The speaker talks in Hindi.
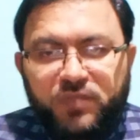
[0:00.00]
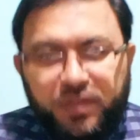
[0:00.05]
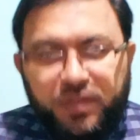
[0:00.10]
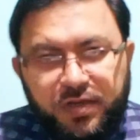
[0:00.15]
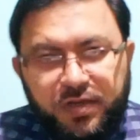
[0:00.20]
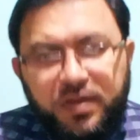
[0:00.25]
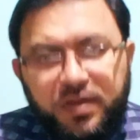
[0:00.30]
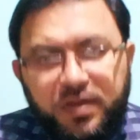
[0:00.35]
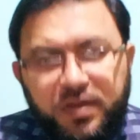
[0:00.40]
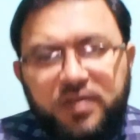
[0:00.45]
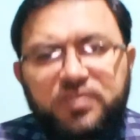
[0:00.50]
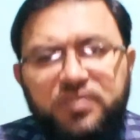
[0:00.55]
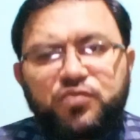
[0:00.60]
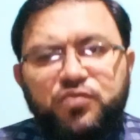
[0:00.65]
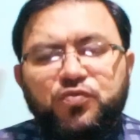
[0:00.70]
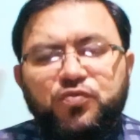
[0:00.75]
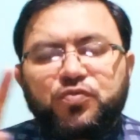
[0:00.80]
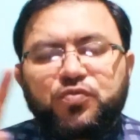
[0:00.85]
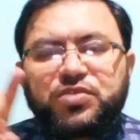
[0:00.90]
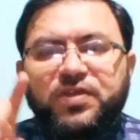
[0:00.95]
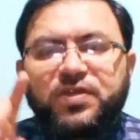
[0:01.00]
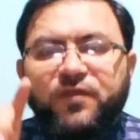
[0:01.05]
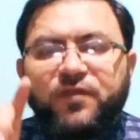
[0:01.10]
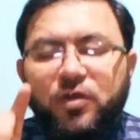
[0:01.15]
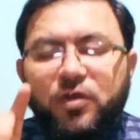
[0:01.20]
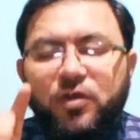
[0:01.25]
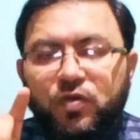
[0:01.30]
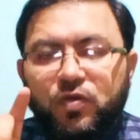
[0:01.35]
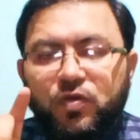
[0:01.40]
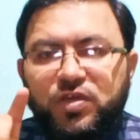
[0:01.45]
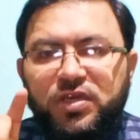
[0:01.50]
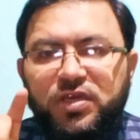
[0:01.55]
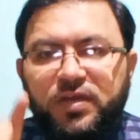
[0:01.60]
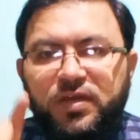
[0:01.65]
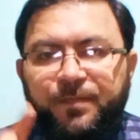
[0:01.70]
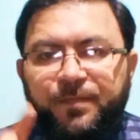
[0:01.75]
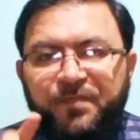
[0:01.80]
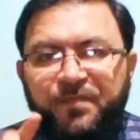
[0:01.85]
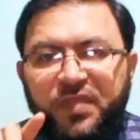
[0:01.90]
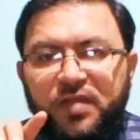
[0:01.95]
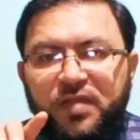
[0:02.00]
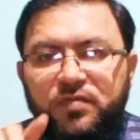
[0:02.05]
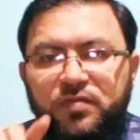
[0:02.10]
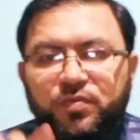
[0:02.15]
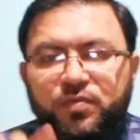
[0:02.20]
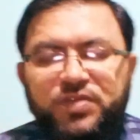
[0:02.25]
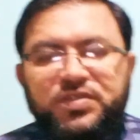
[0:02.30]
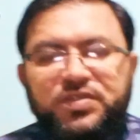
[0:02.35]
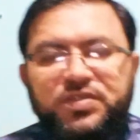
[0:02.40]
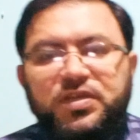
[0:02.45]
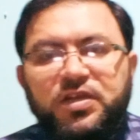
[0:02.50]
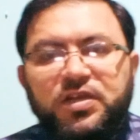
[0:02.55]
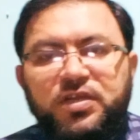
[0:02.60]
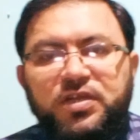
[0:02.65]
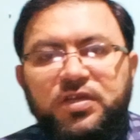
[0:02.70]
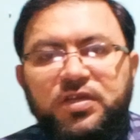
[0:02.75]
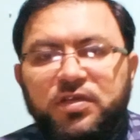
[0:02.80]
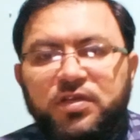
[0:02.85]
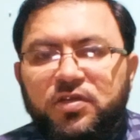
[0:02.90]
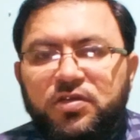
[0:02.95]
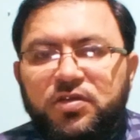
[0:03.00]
लॉन्गेस्ट रूट को इसने फॉलो है बेसिकली